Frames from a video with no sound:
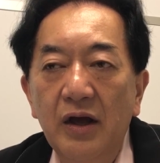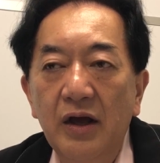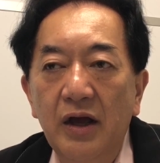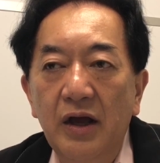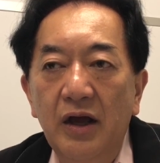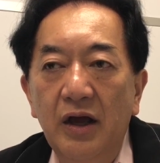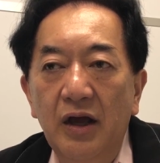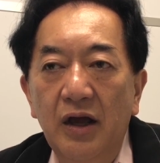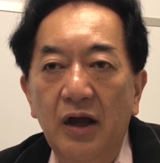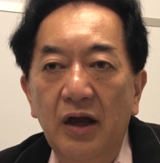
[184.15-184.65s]

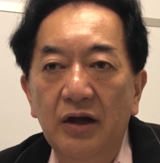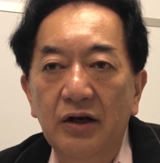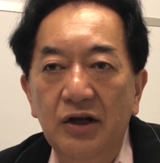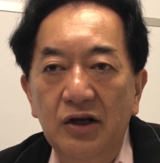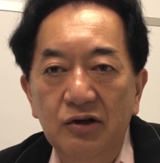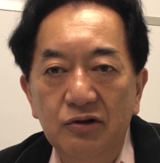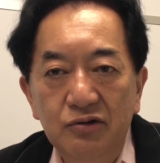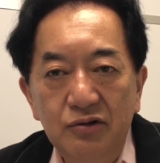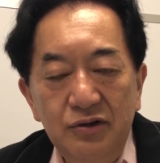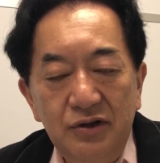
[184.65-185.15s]
えー、
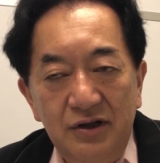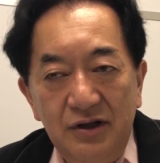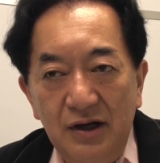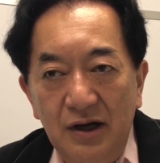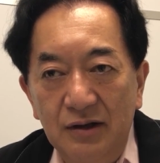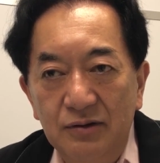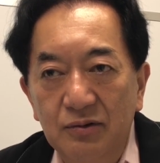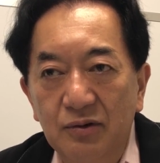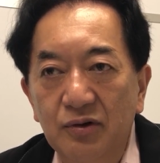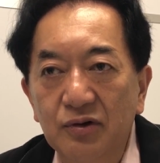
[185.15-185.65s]

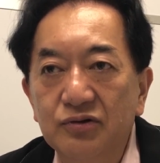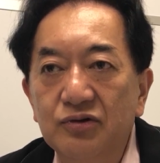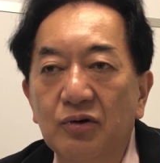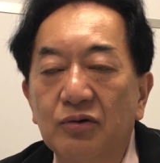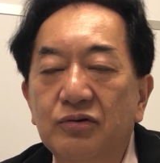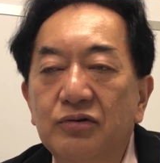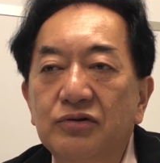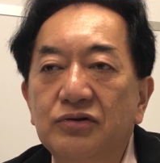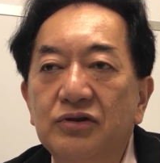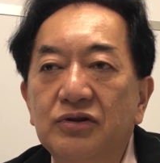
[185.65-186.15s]
リグリアの
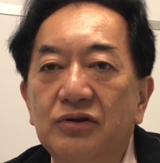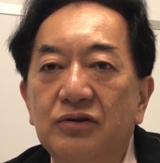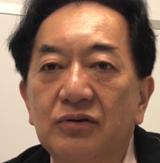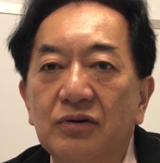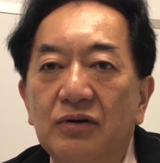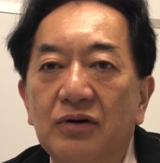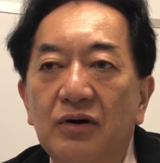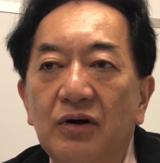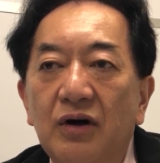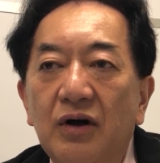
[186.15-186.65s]
食事
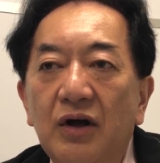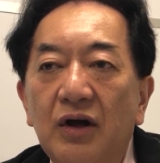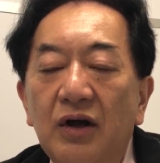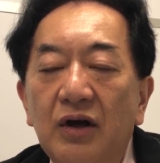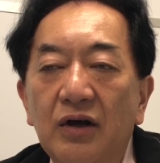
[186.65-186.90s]
と